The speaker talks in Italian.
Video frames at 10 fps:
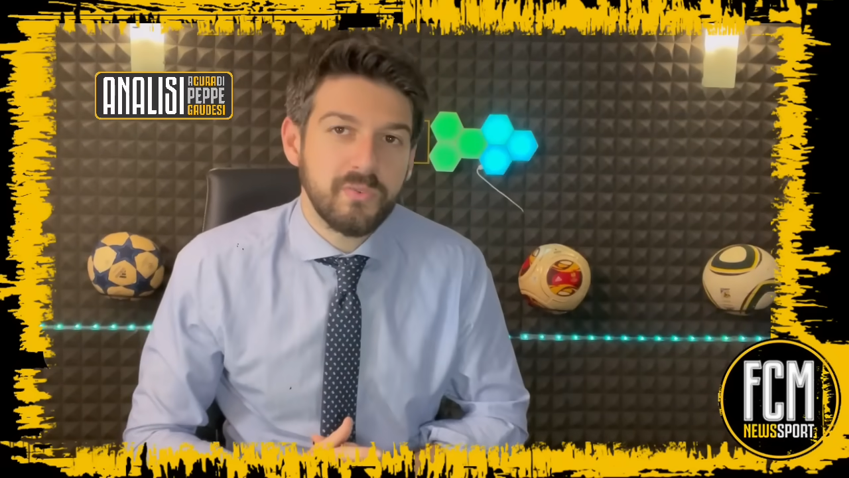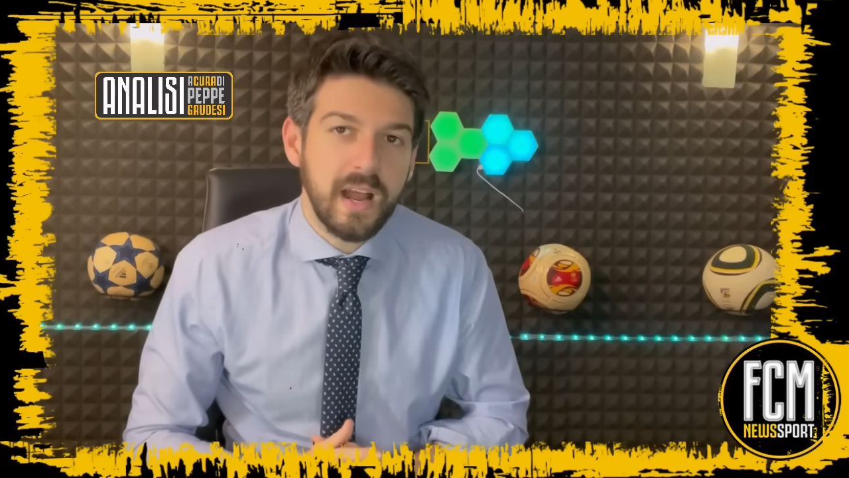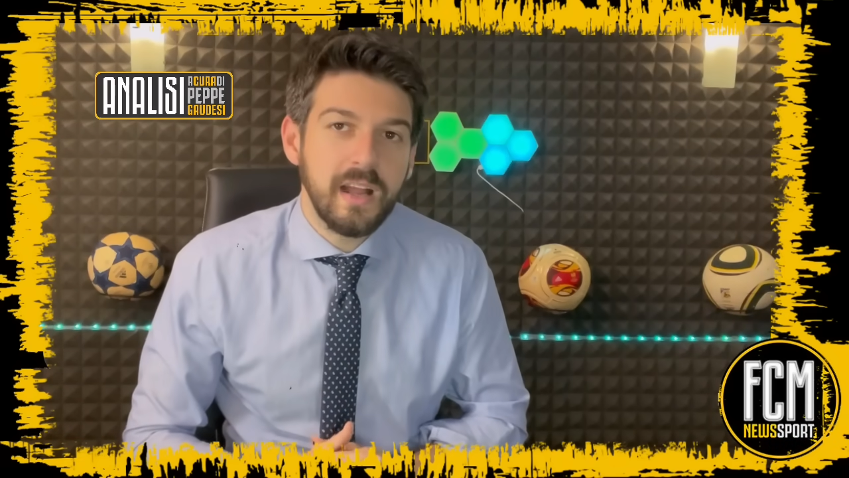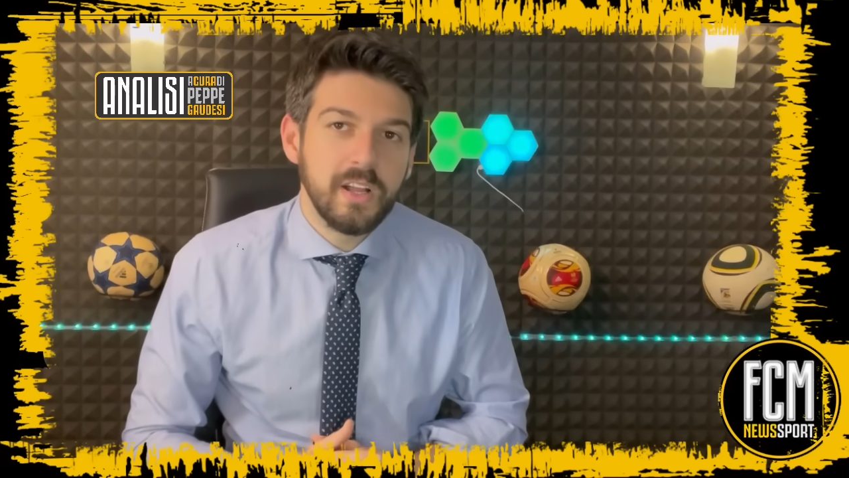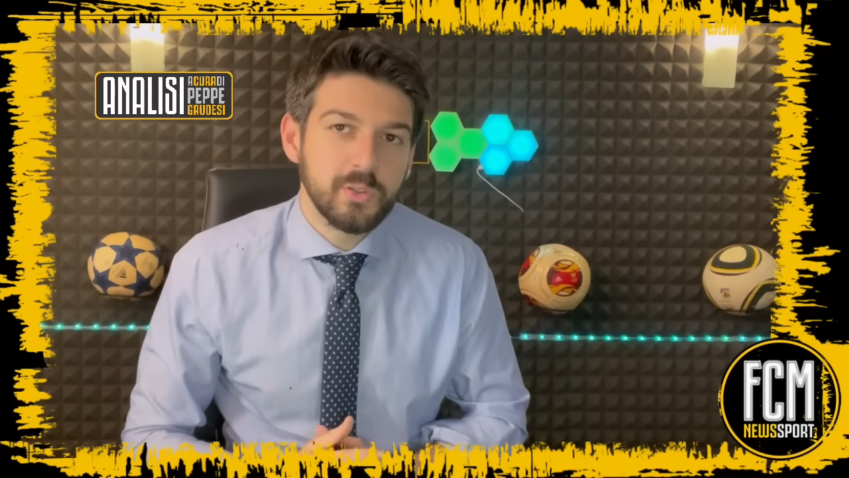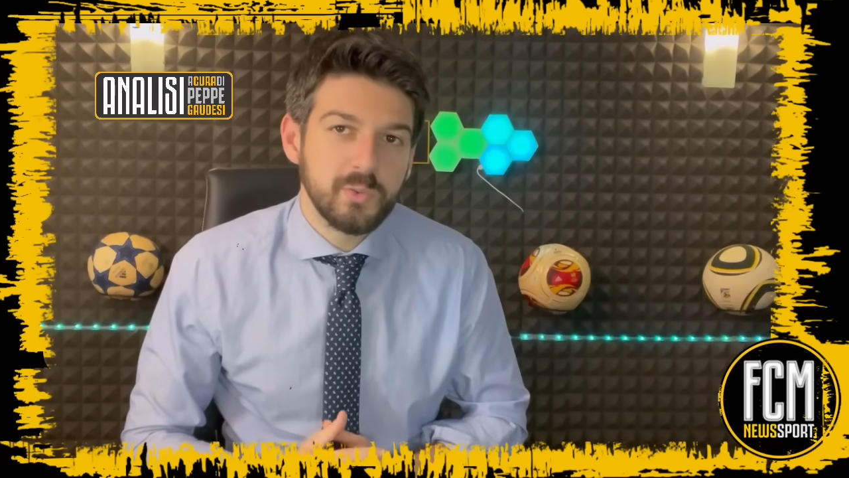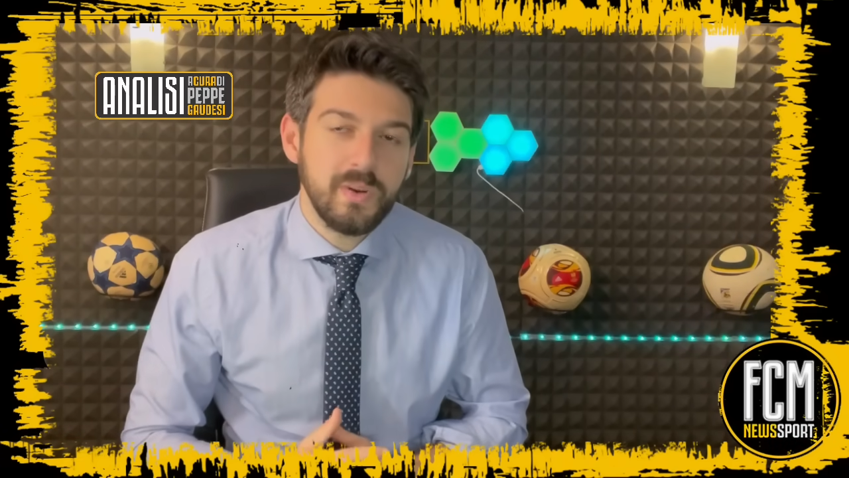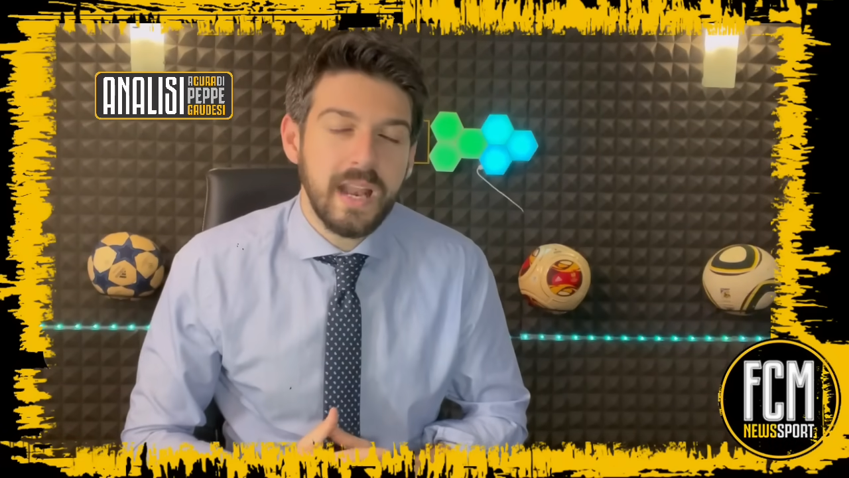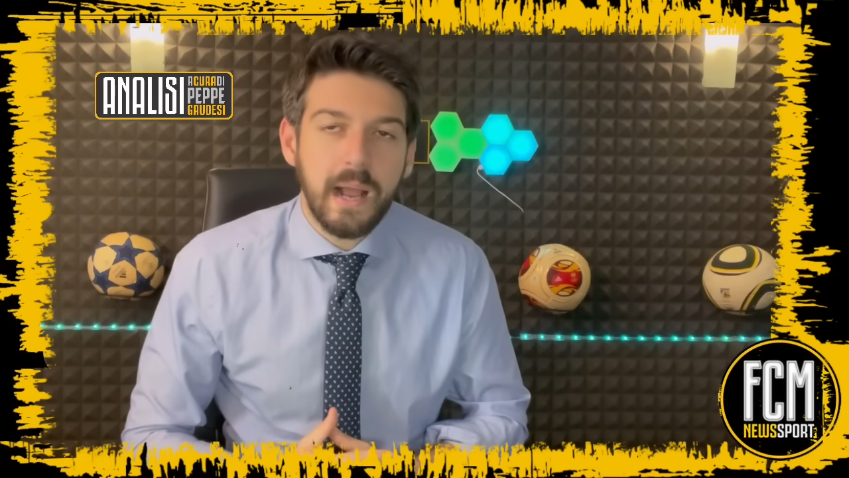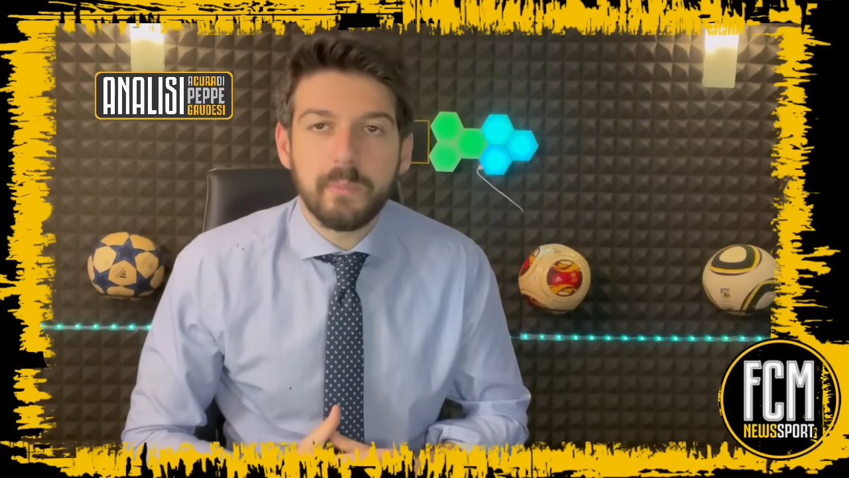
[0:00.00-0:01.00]
fa
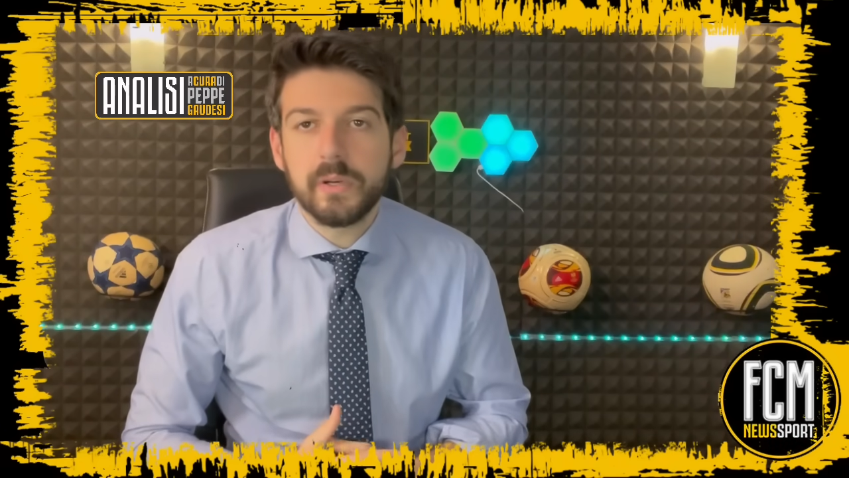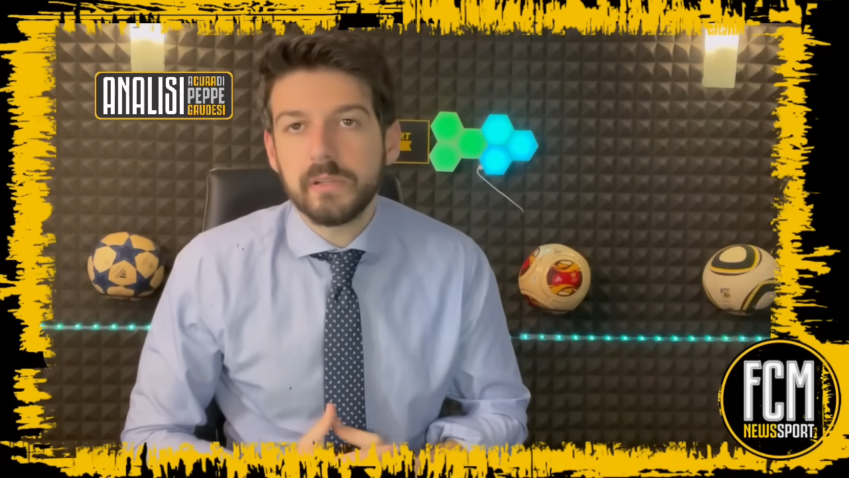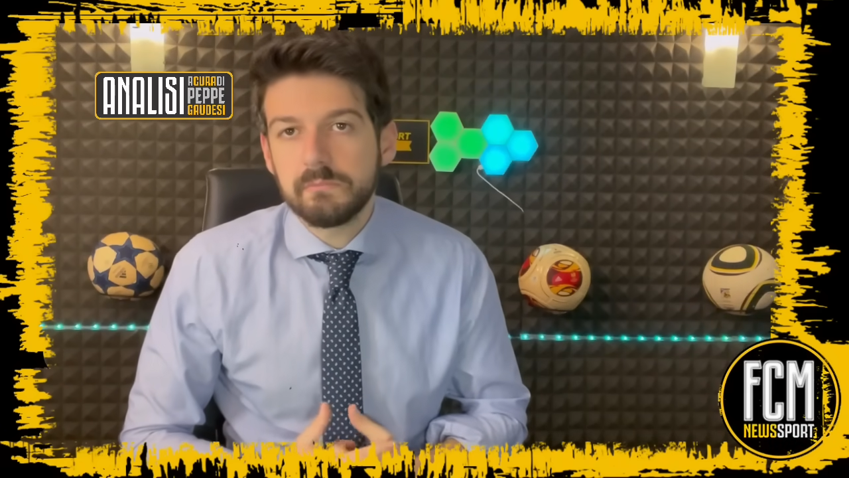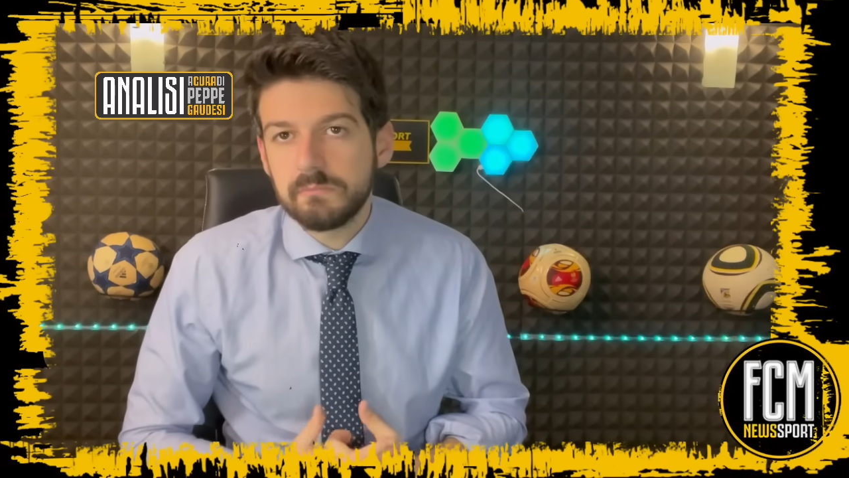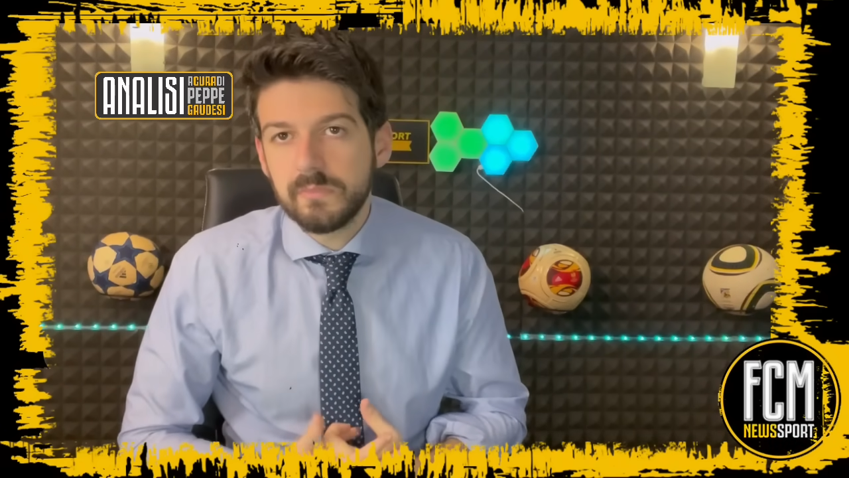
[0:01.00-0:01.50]
sul Napoli